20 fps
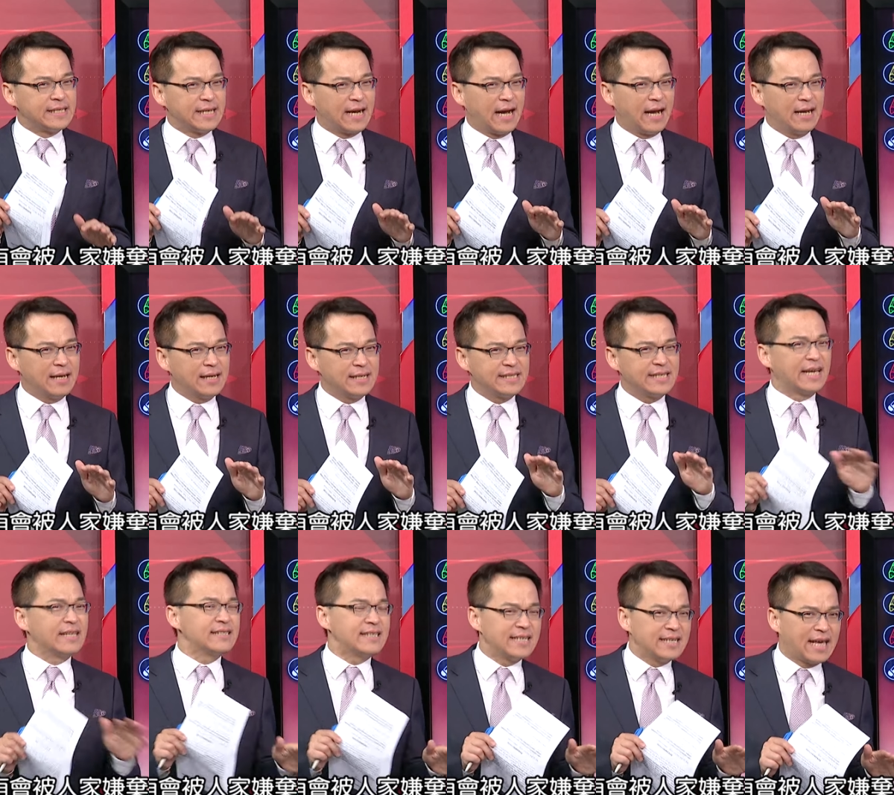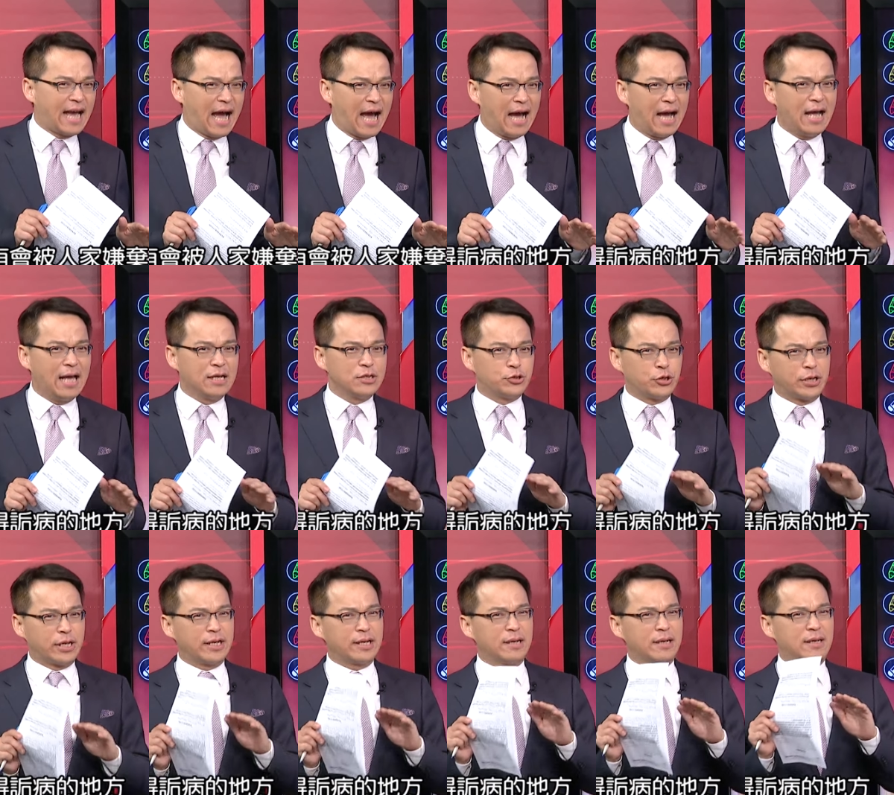家嫌弃呀，觉
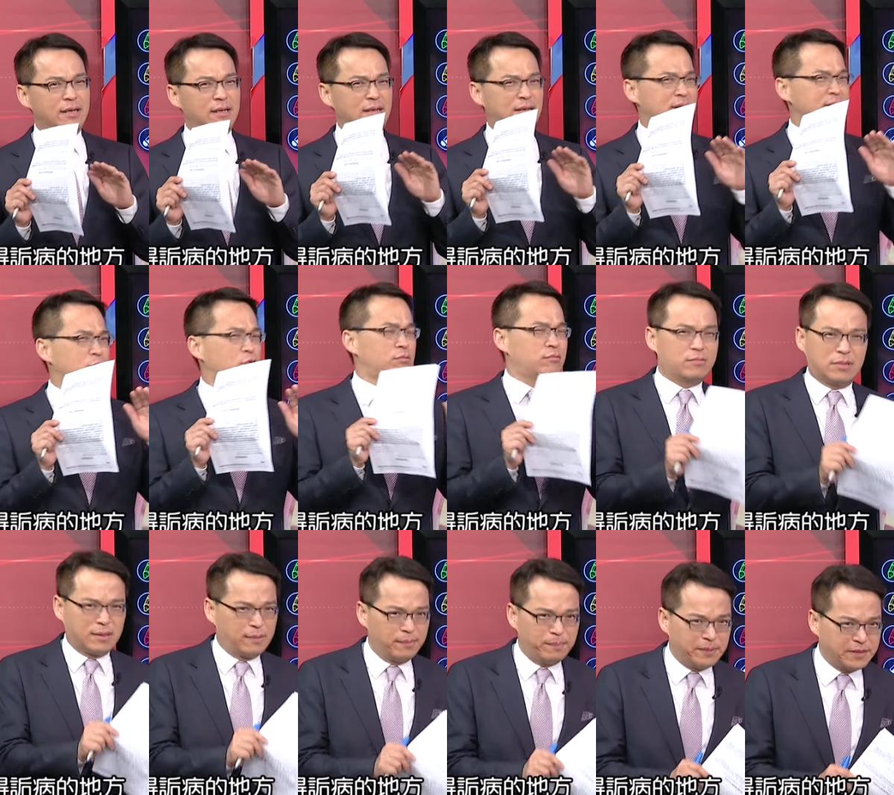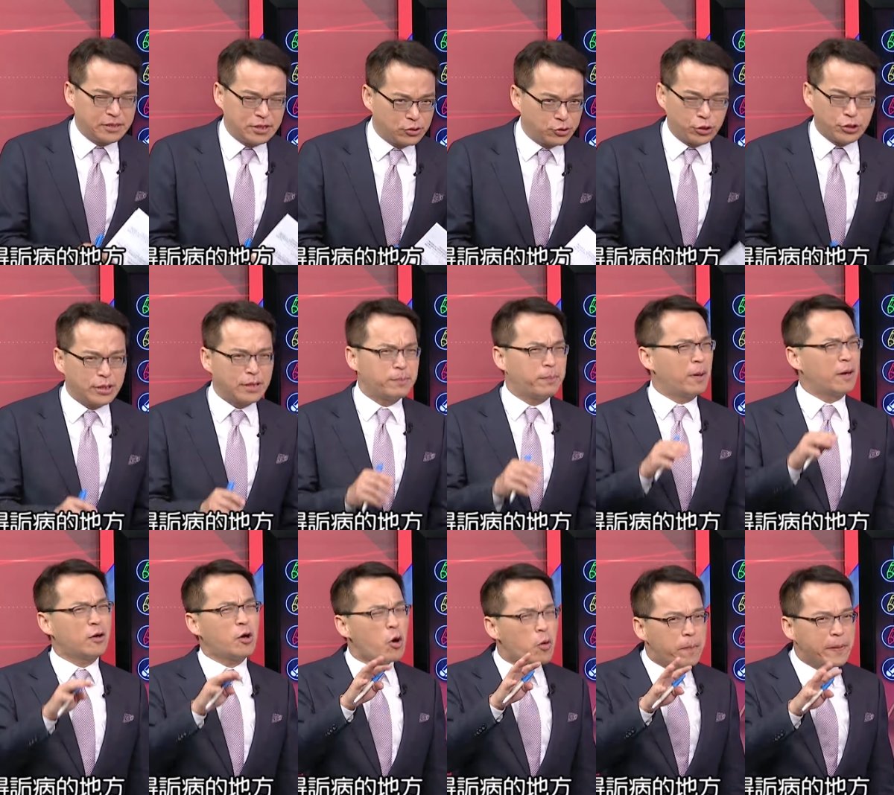得呃呃觉得不
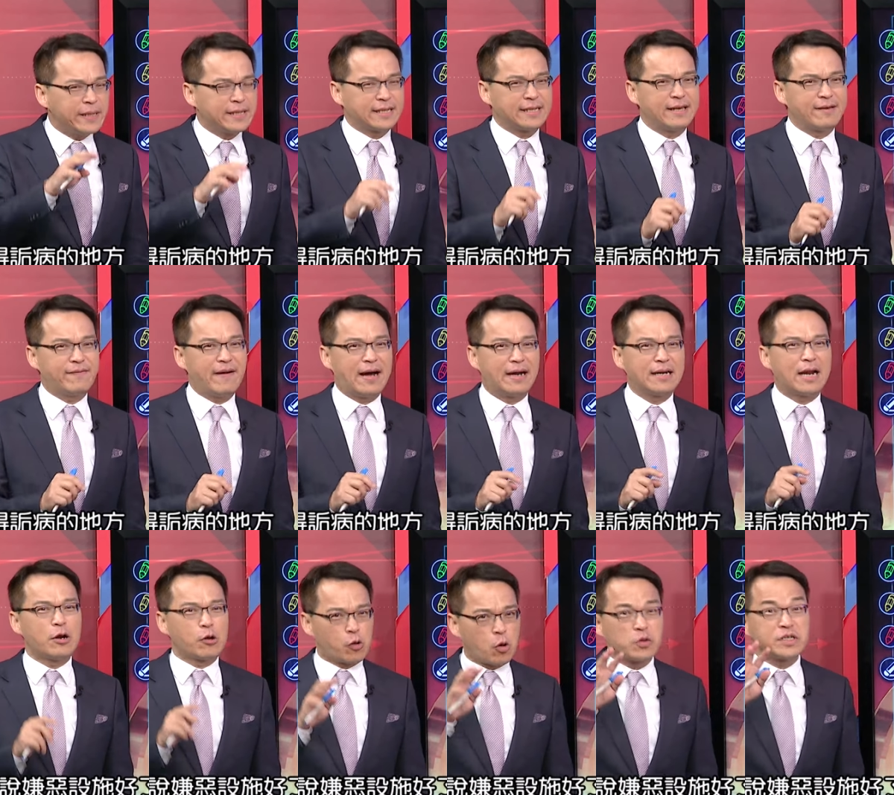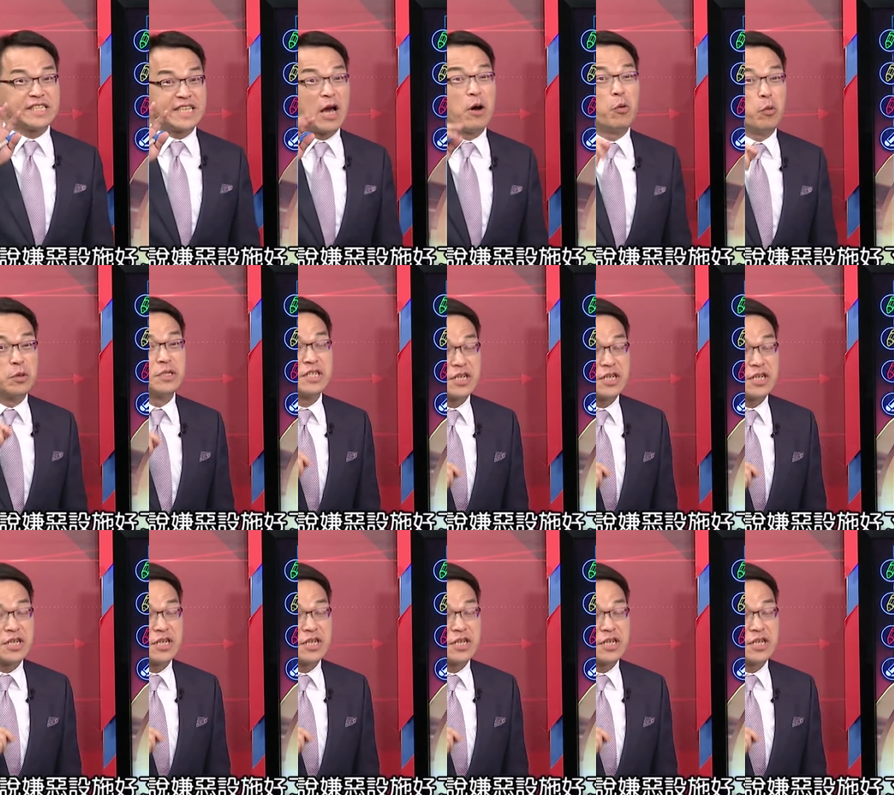诟病的地方，那老公嫌物